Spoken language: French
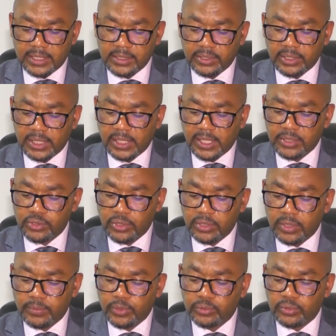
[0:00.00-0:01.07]
la circulation
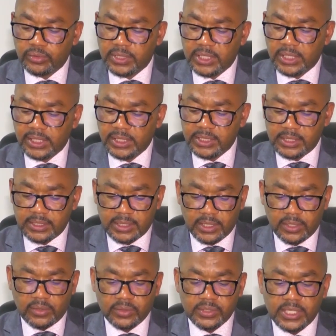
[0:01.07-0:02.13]
des
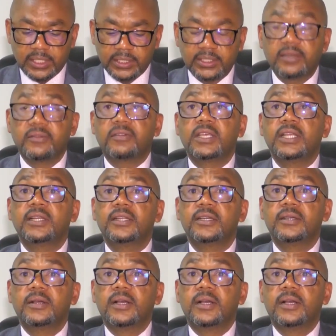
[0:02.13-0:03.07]
motocyclistes au centre-ville